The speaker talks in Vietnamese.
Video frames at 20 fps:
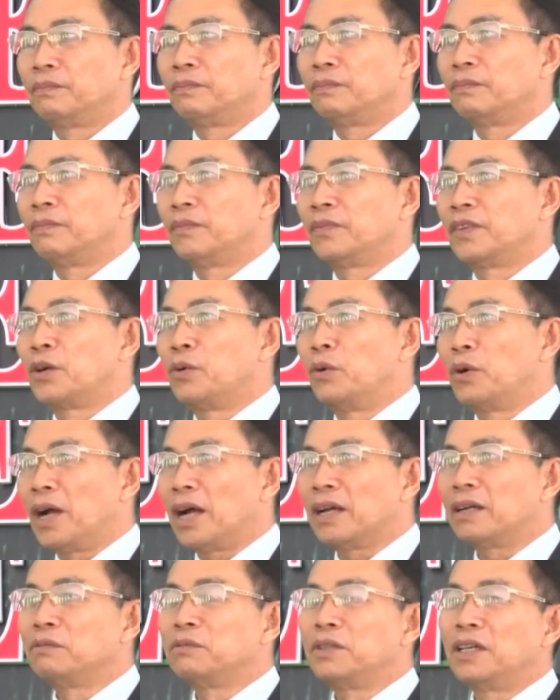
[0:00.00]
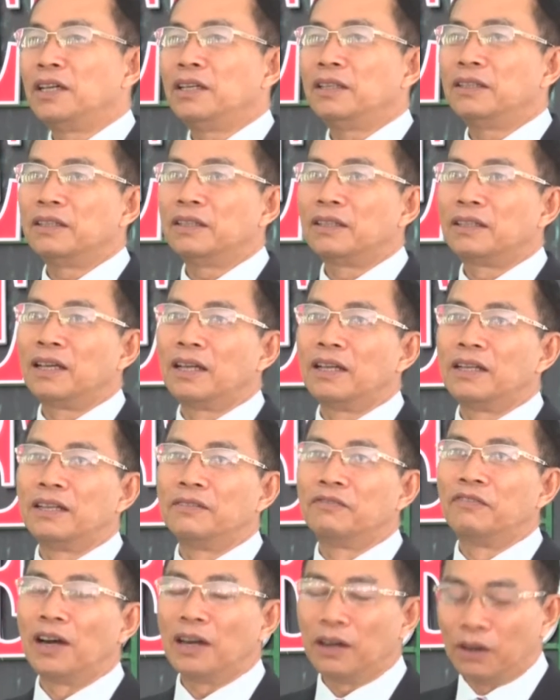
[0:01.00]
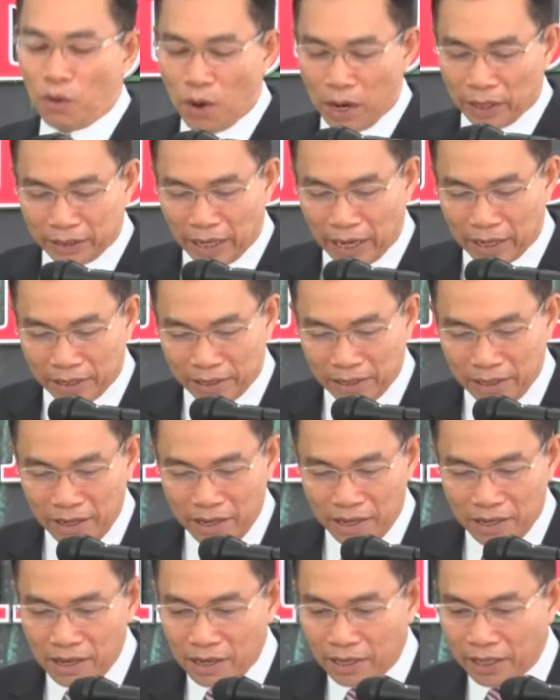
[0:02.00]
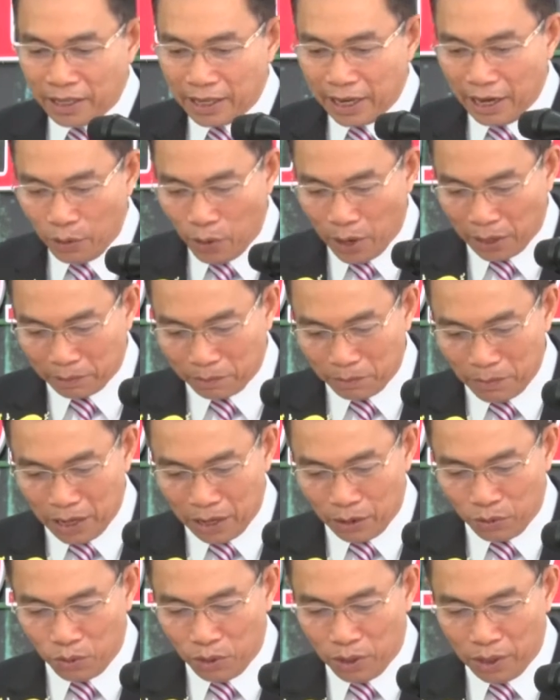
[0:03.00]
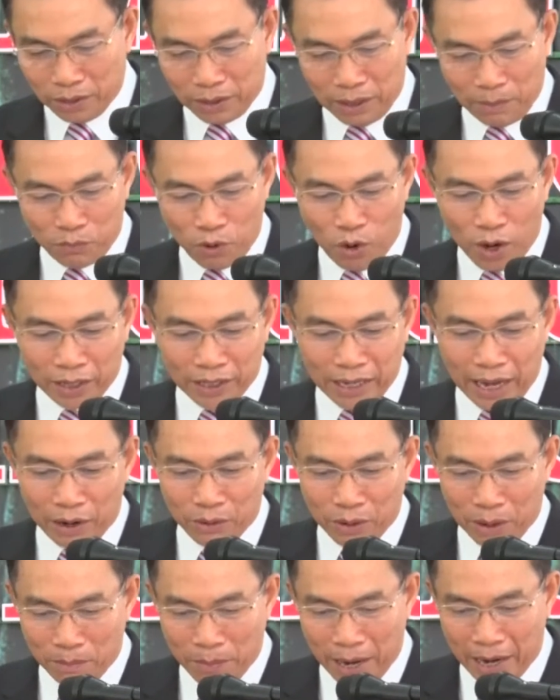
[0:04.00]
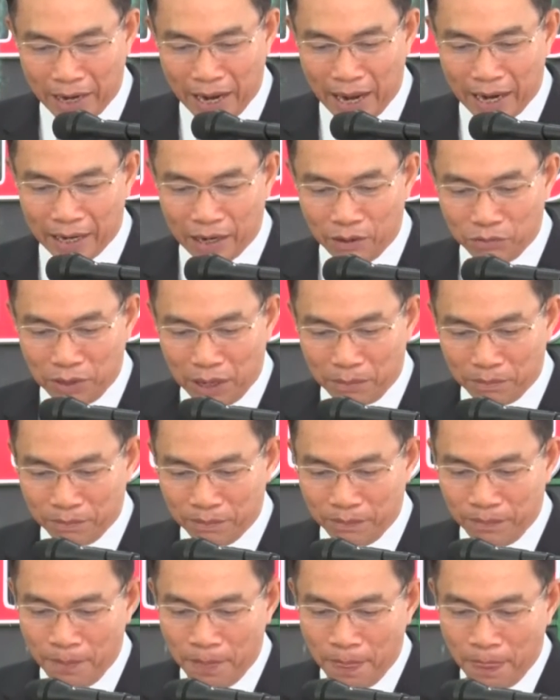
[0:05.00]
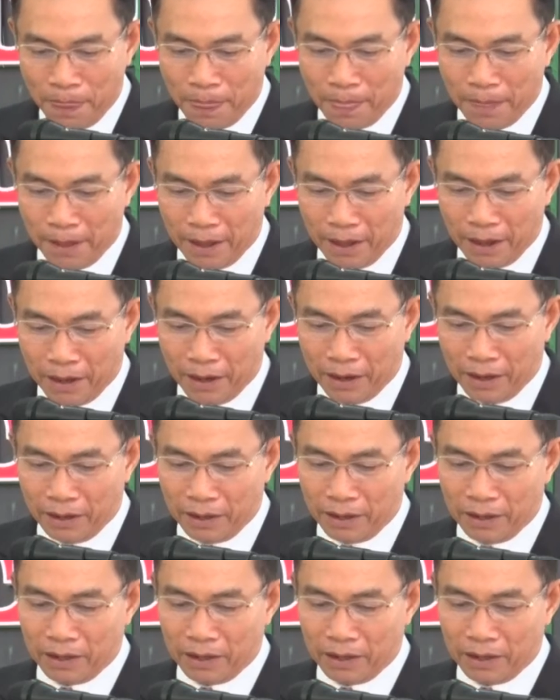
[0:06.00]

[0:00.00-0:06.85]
ừ, của các đồng chí thì vẫn hoàn thành được cái kế hoạch mà của tập đoàn giao năm 2021 à,